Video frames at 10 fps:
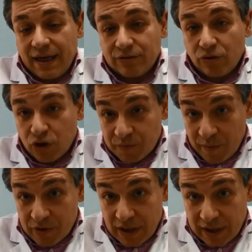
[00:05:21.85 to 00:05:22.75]
a todos los
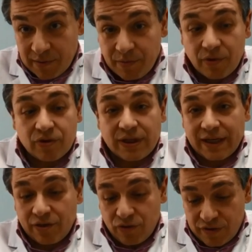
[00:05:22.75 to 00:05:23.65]
miembros del equipo, cosa
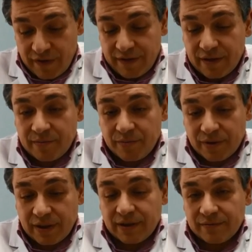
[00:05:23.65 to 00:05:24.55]
que no es fácil
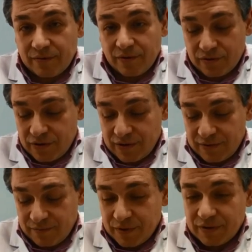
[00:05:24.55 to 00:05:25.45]
porque todos
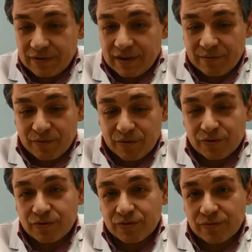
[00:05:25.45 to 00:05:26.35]
eh,
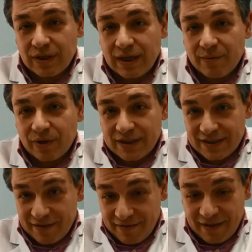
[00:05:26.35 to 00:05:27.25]
tenemos una labor
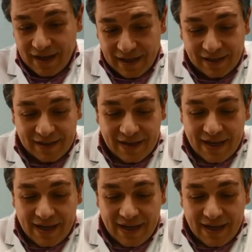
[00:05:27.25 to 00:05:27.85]
asistencial